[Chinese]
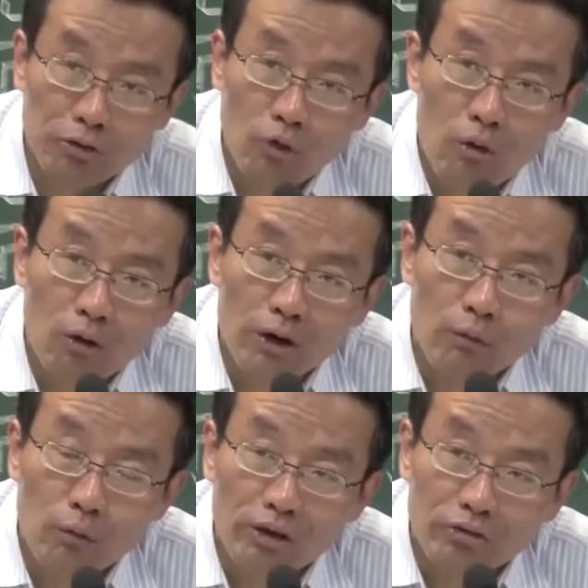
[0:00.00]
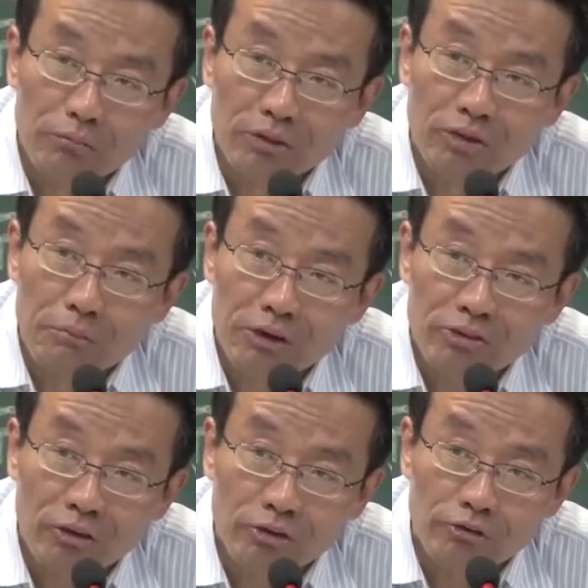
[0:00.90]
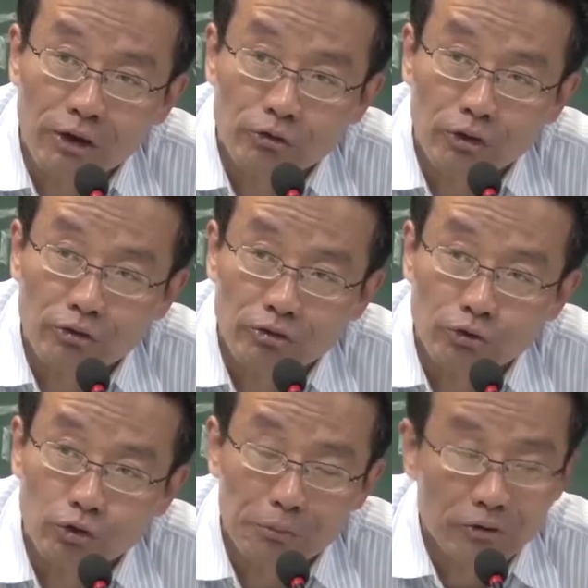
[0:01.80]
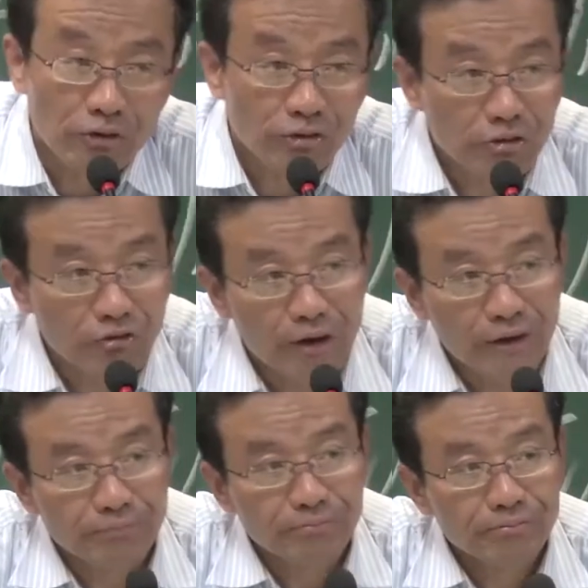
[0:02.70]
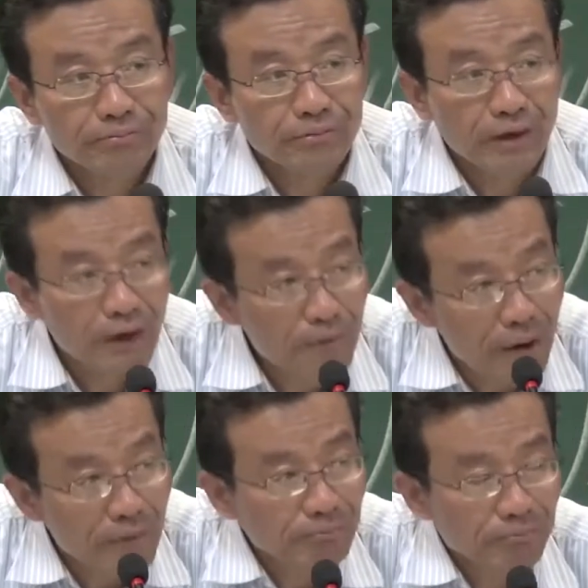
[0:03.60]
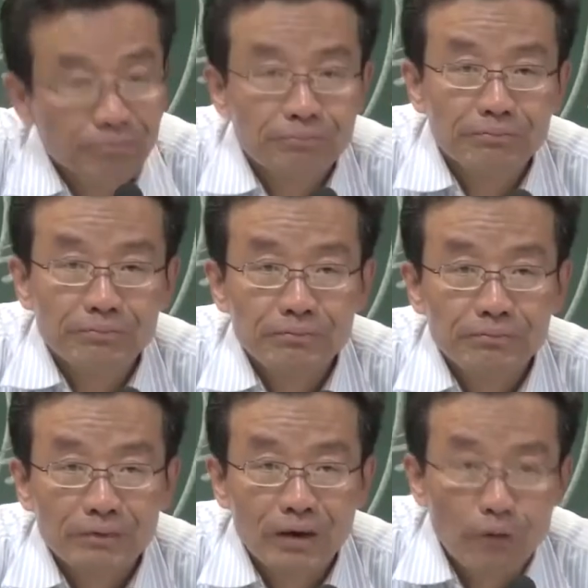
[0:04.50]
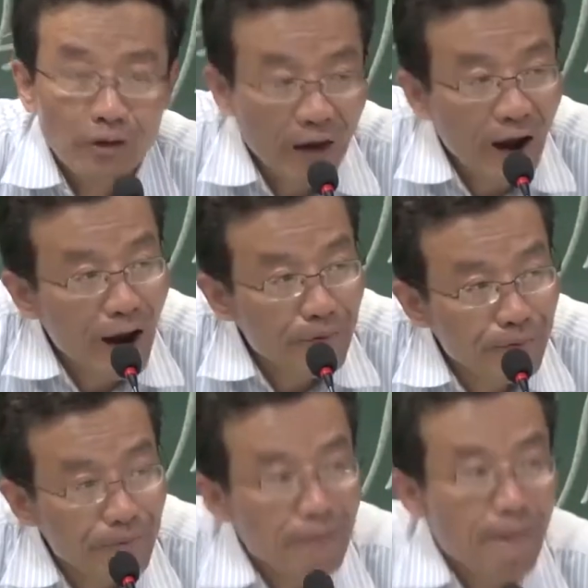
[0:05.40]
们中国人为什么怎么向西方学习都学不成西方人的根源？根源在汉语。